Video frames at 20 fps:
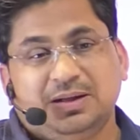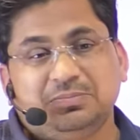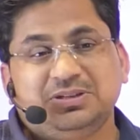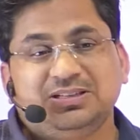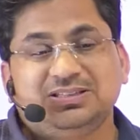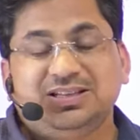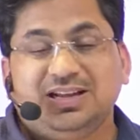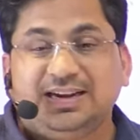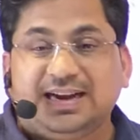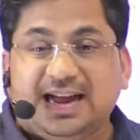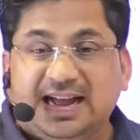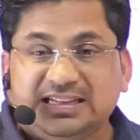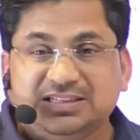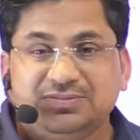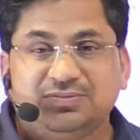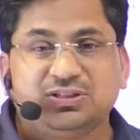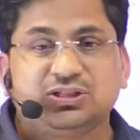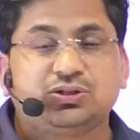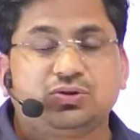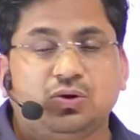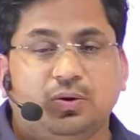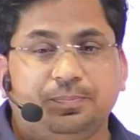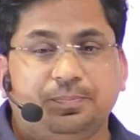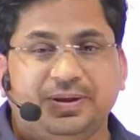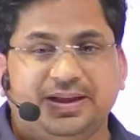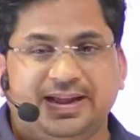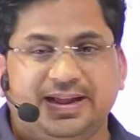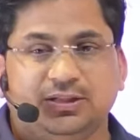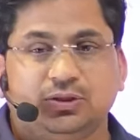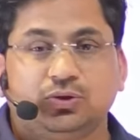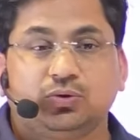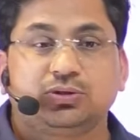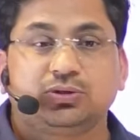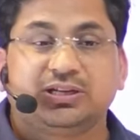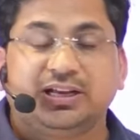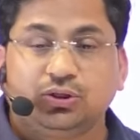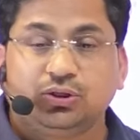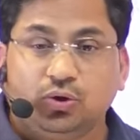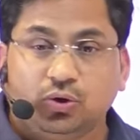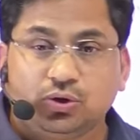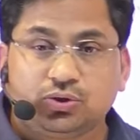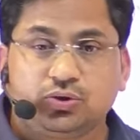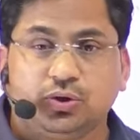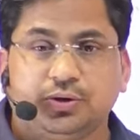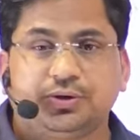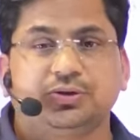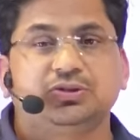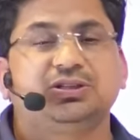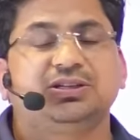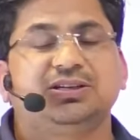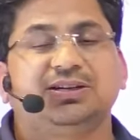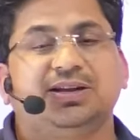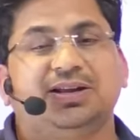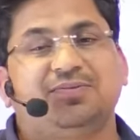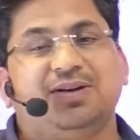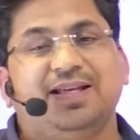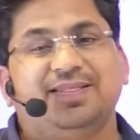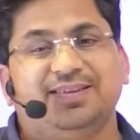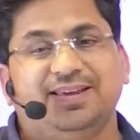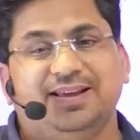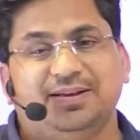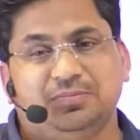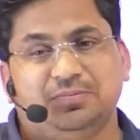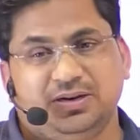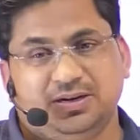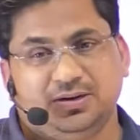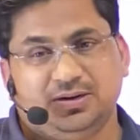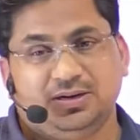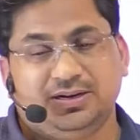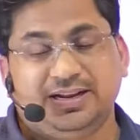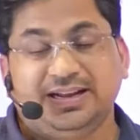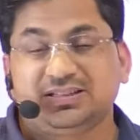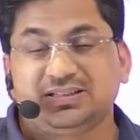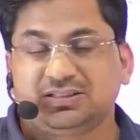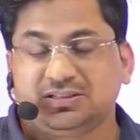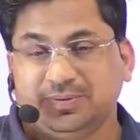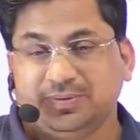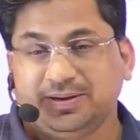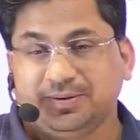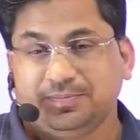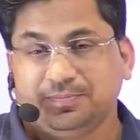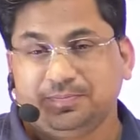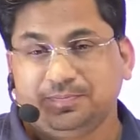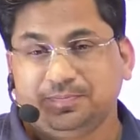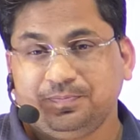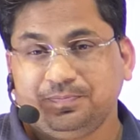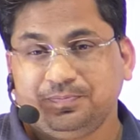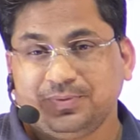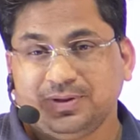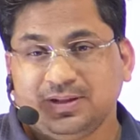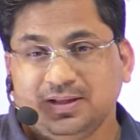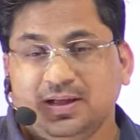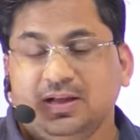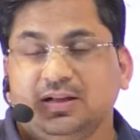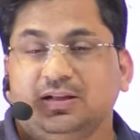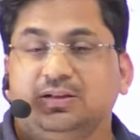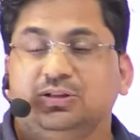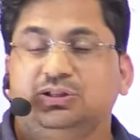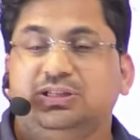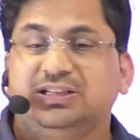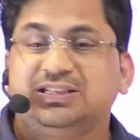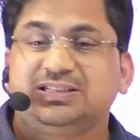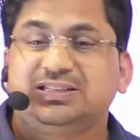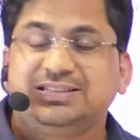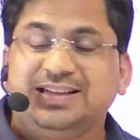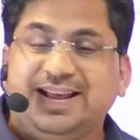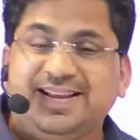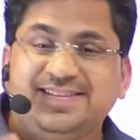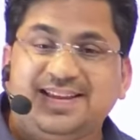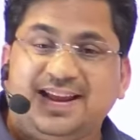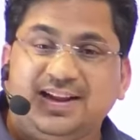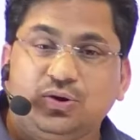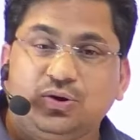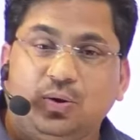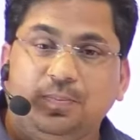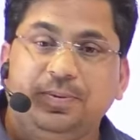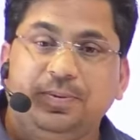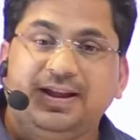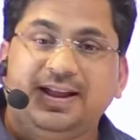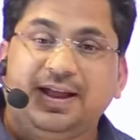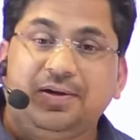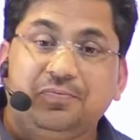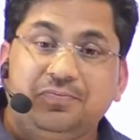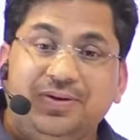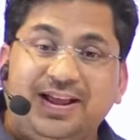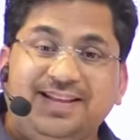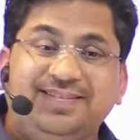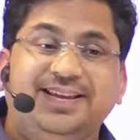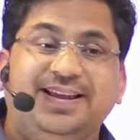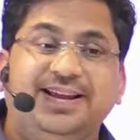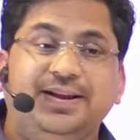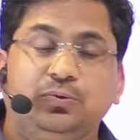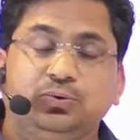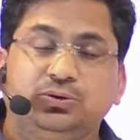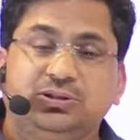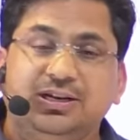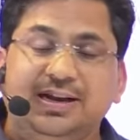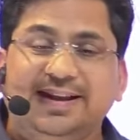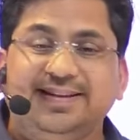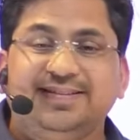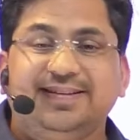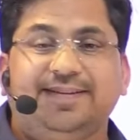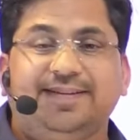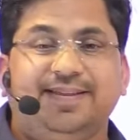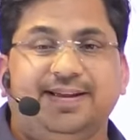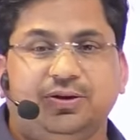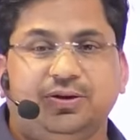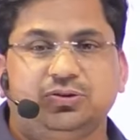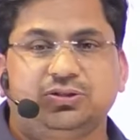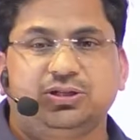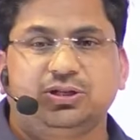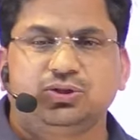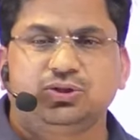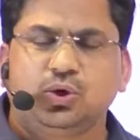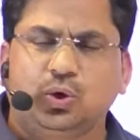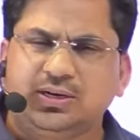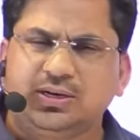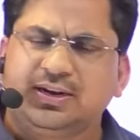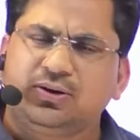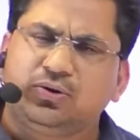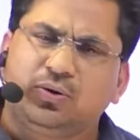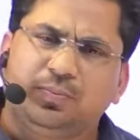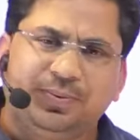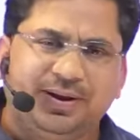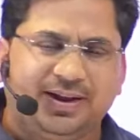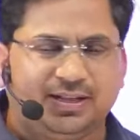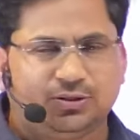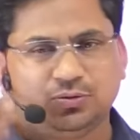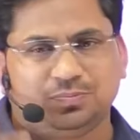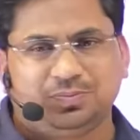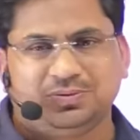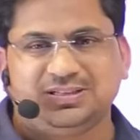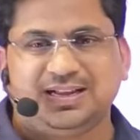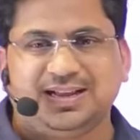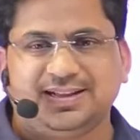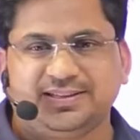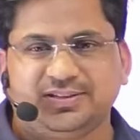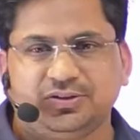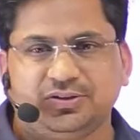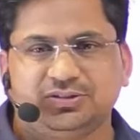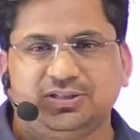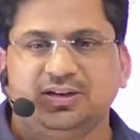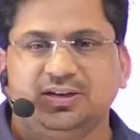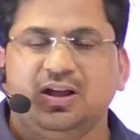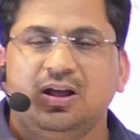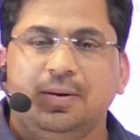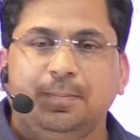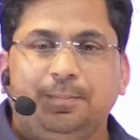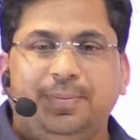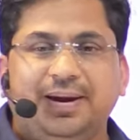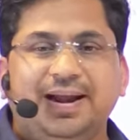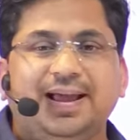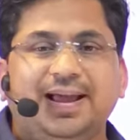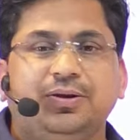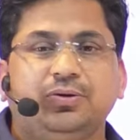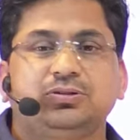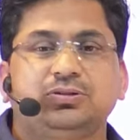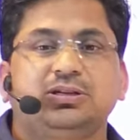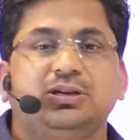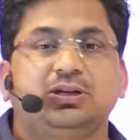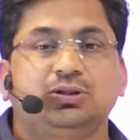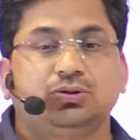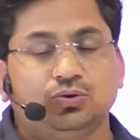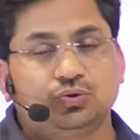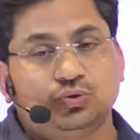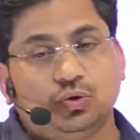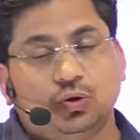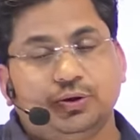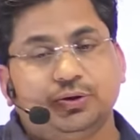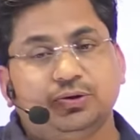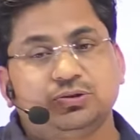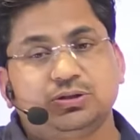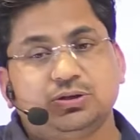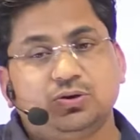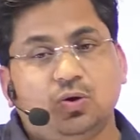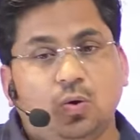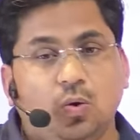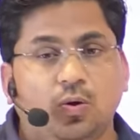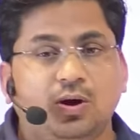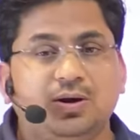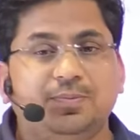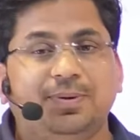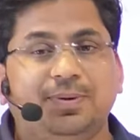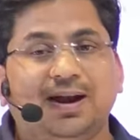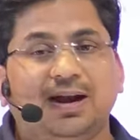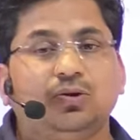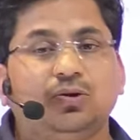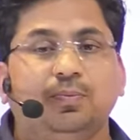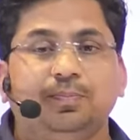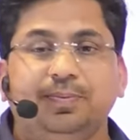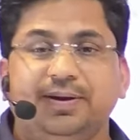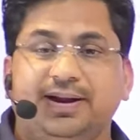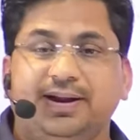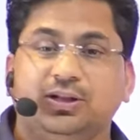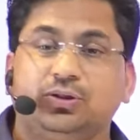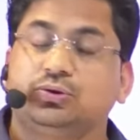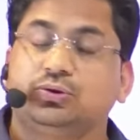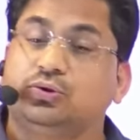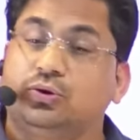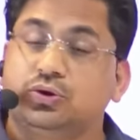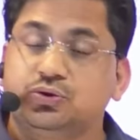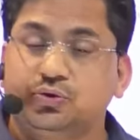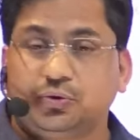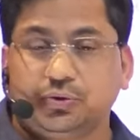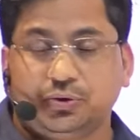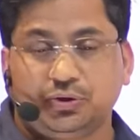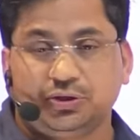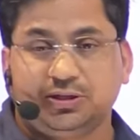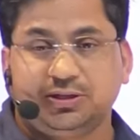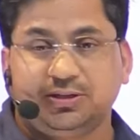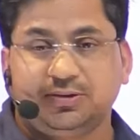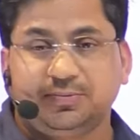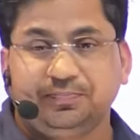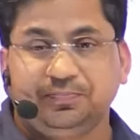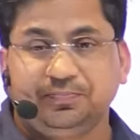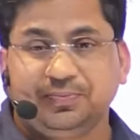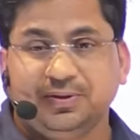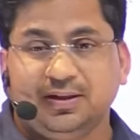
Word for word: अब जैसे राजवंश टॉपिक है तो उसके 200 क्वेश्चन करवा दिए हमने टेस्ट में जिस जैसा टॉपिक है वैसे उतने ही ज्यादा क्वेश्चन छोटा टॉपिक है तो 50 क्वेश्चन बड़ा क्वेश्चन है तो 100 क्वेश्चन और बड़ा टॉपिक है तो 200 क्वेश्चन